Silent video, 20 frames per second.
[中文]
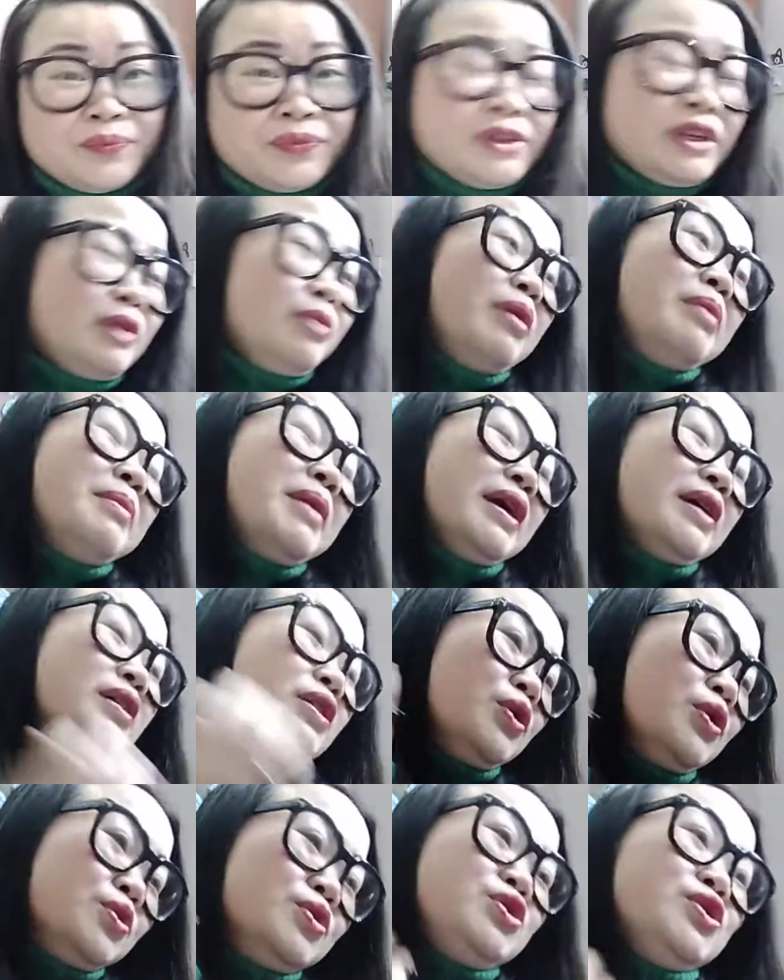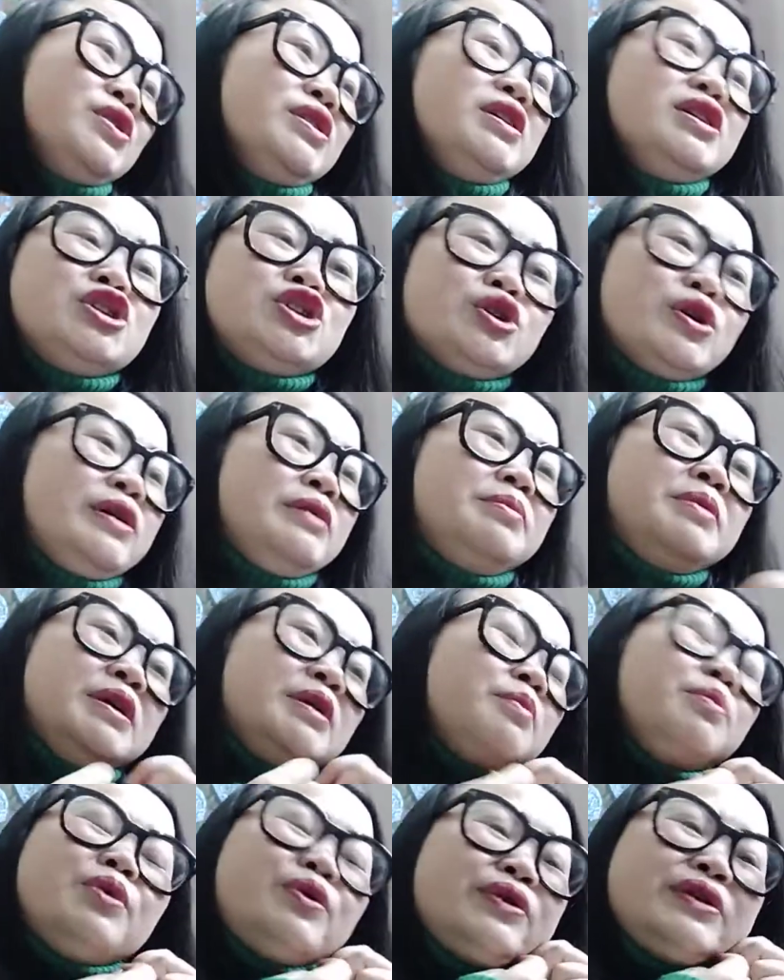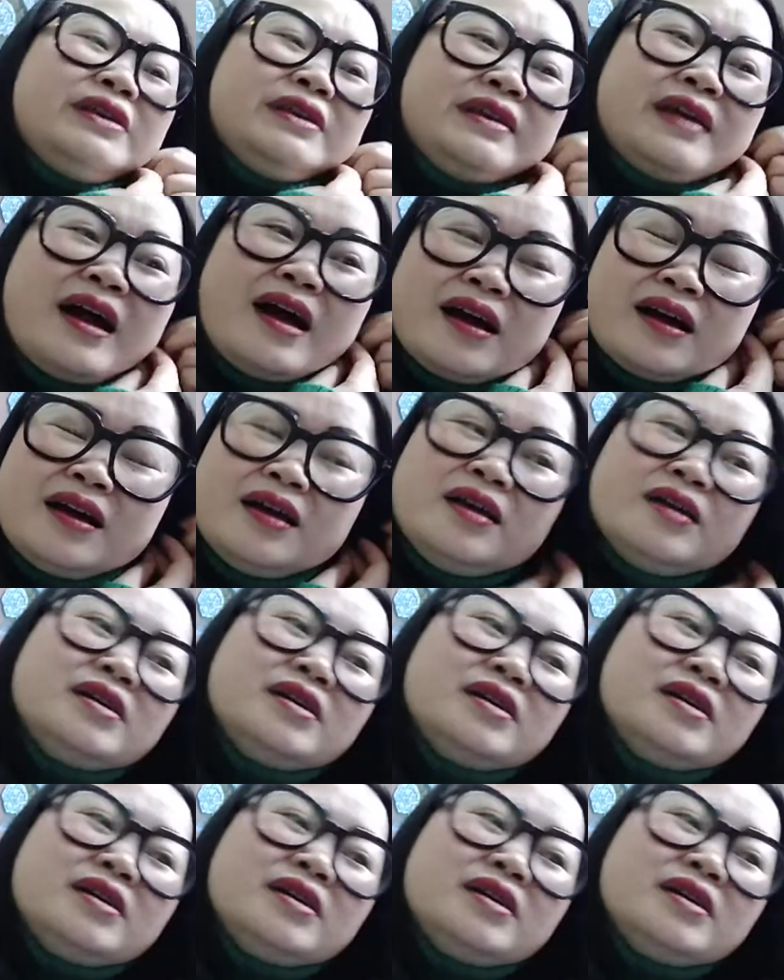因为每个同学的水平不一样，